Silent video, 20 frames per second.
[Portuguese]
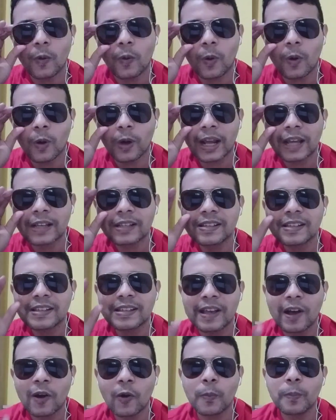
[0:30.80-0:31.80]
o
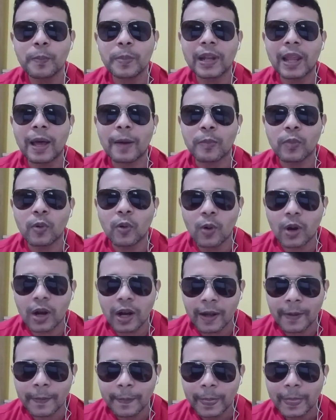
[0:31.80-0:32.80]
coração pela
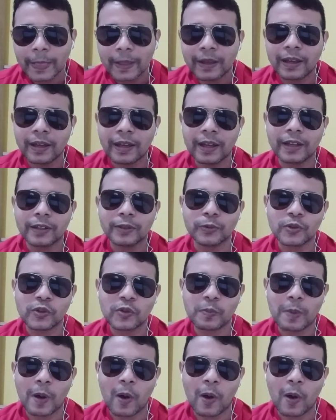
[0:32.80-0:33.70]
boca é, dos